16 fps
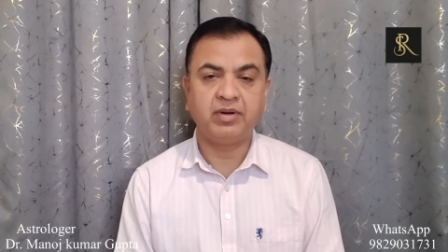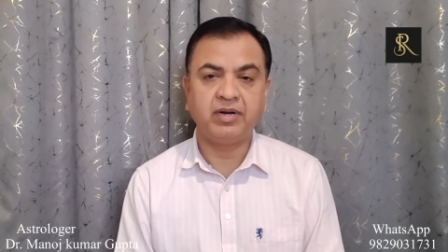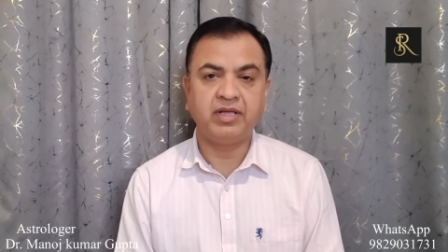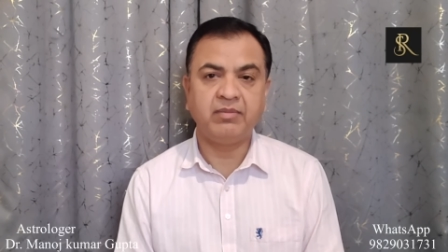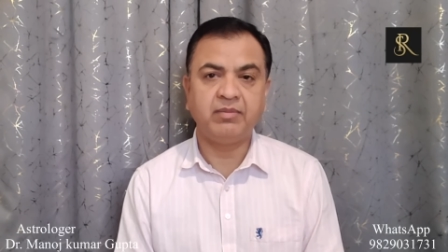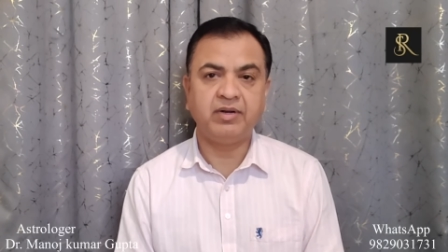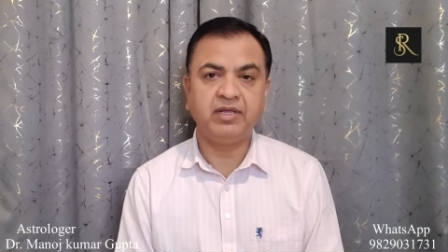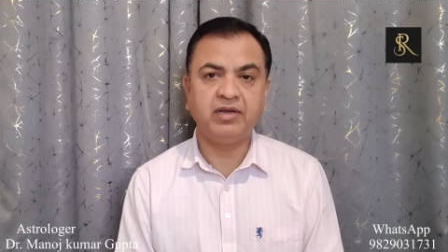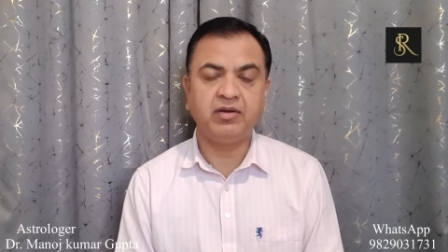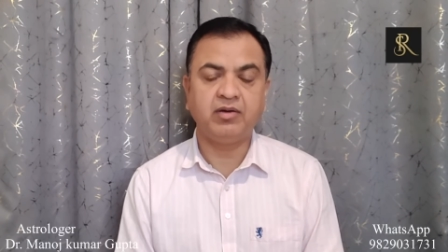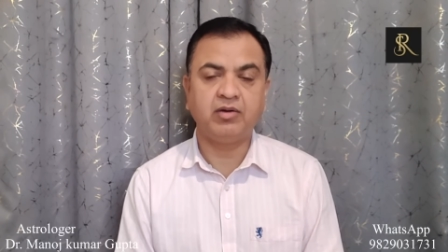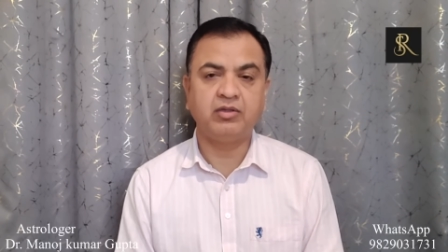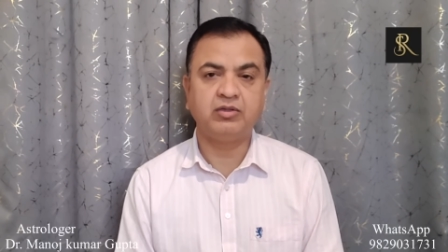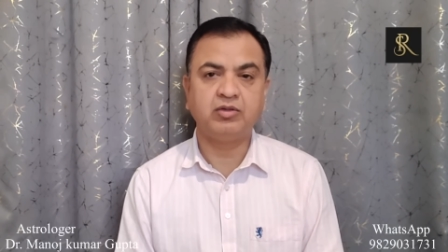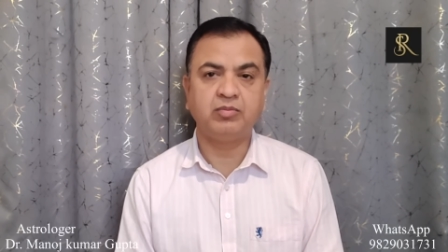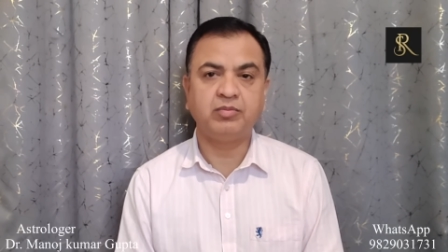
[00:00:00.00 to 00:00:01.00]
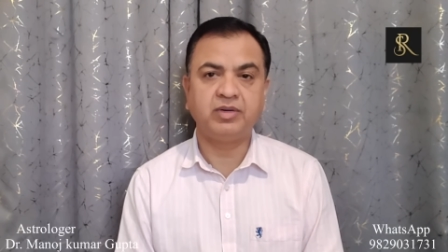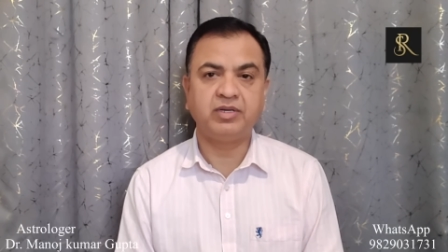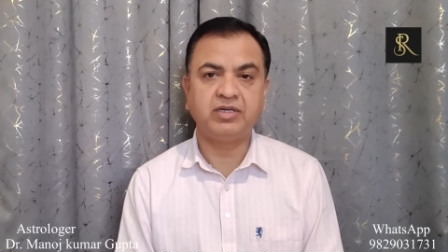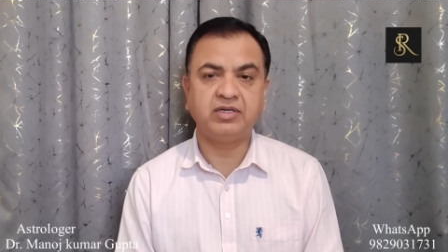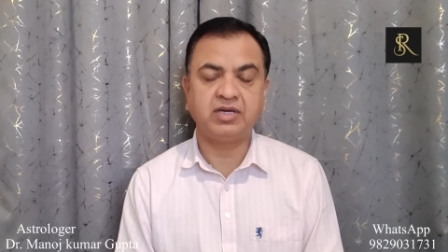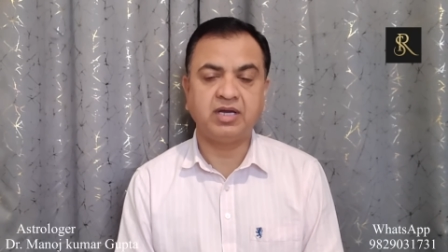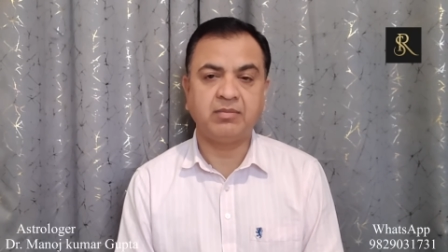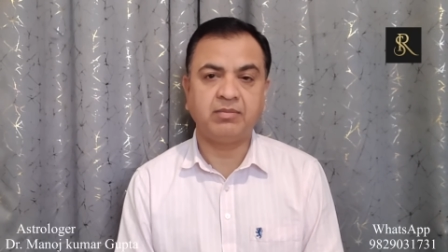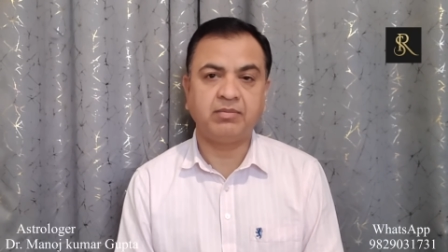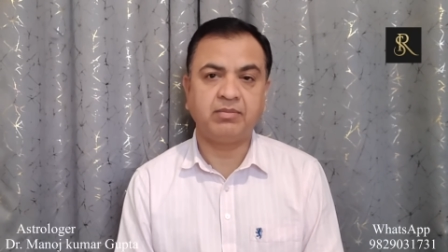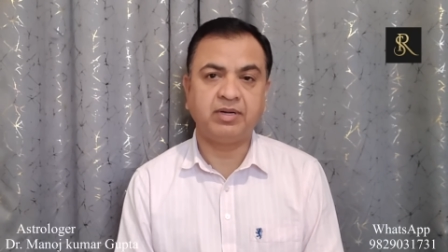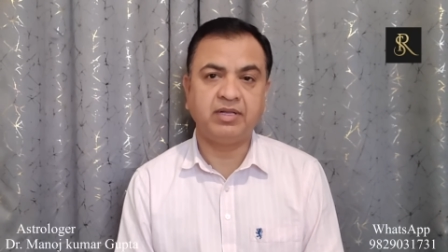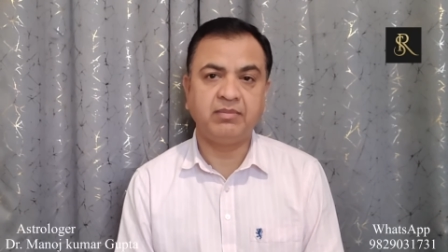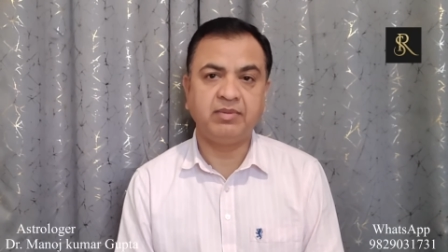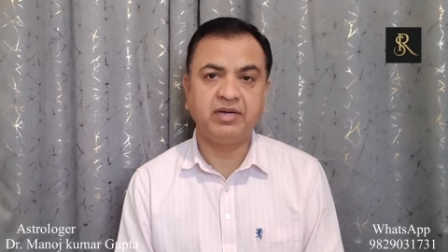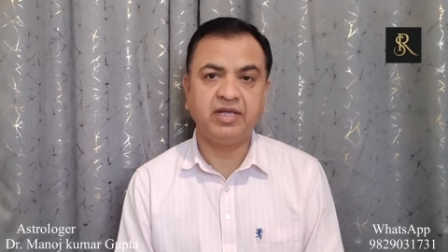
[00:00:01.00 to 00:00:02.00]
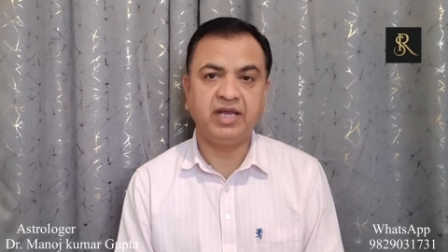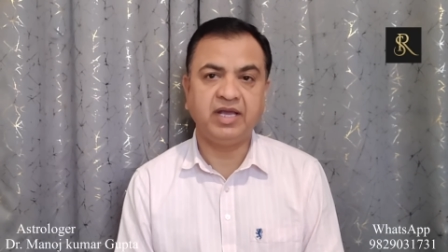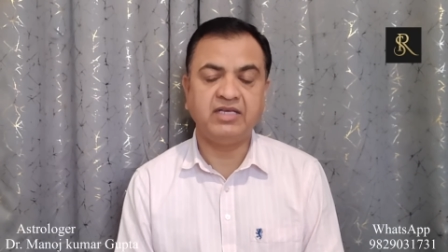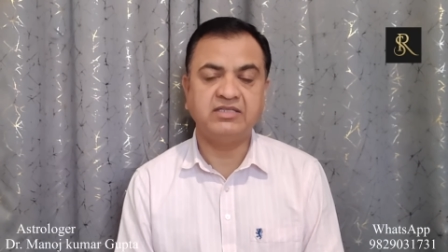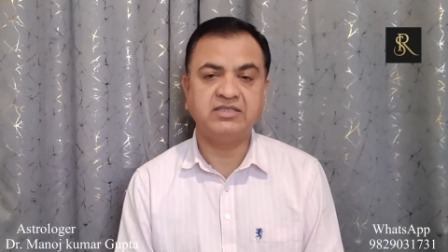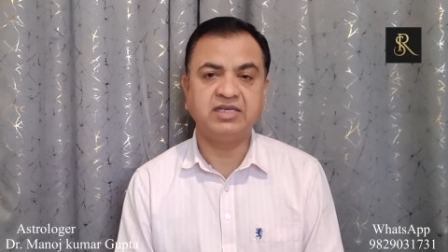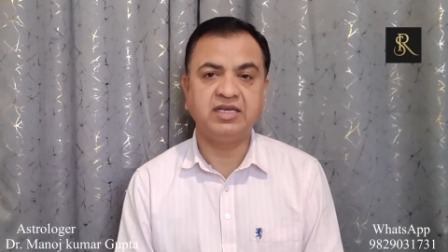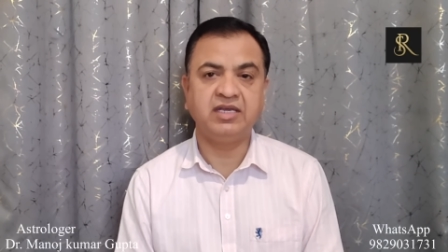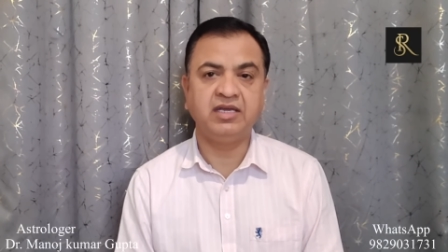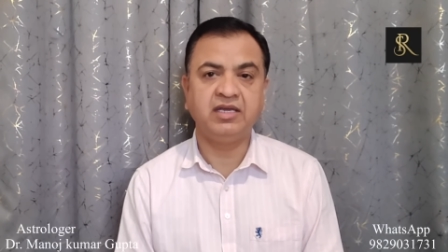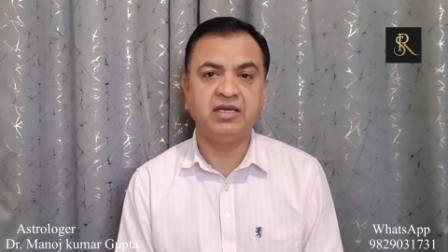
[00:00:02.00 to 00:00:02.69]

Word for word: बड़े बड़े अहदों पर बड़े बड़े ऐसे